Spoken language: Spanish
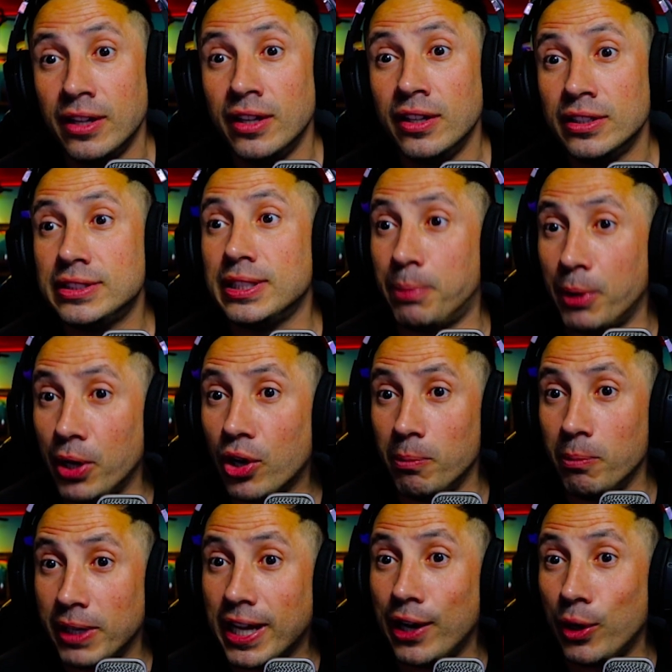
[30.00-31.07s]
se puede
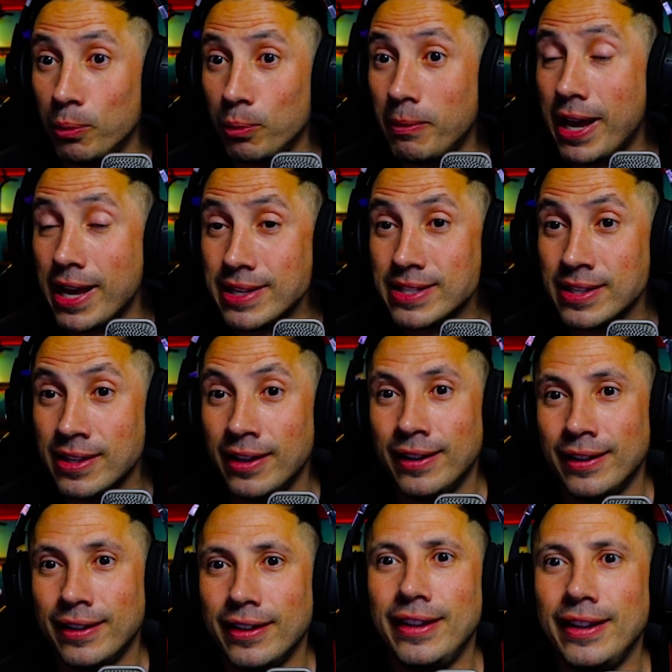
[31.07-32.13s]
complicar aún más.
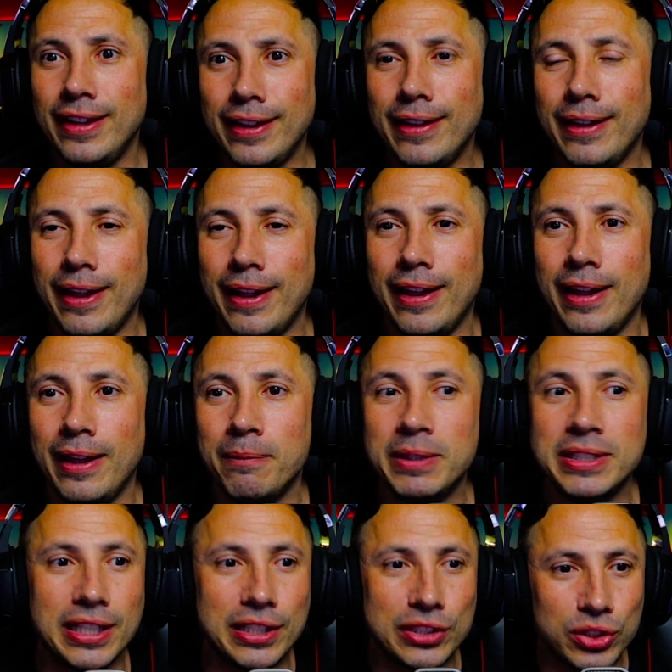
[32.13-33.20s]
Y eh, me
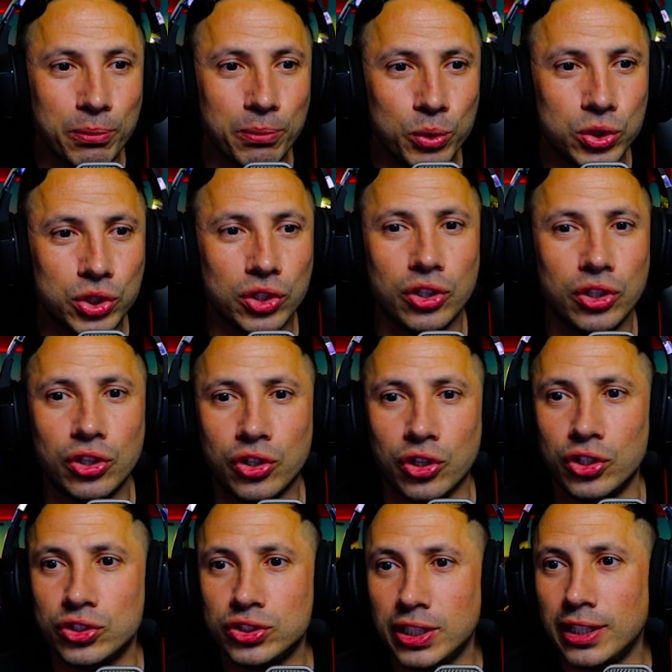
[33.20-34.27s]
interesó mucho
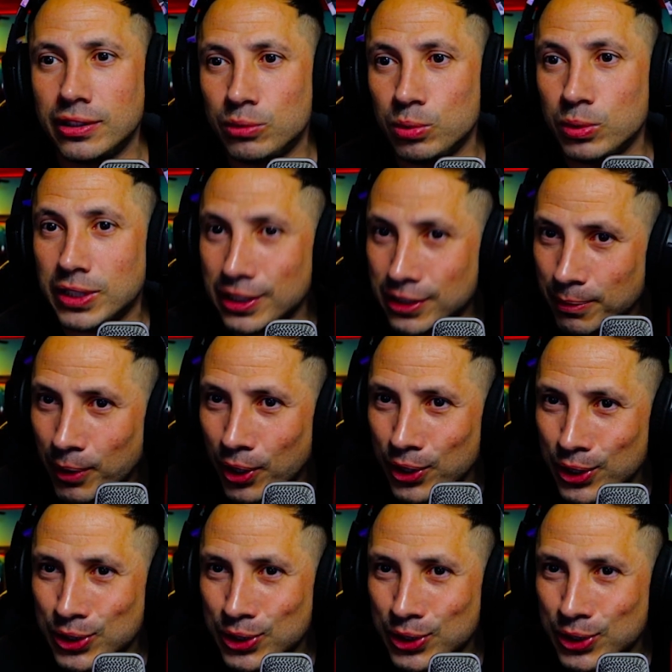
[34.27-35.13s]
conocer tu testimonio.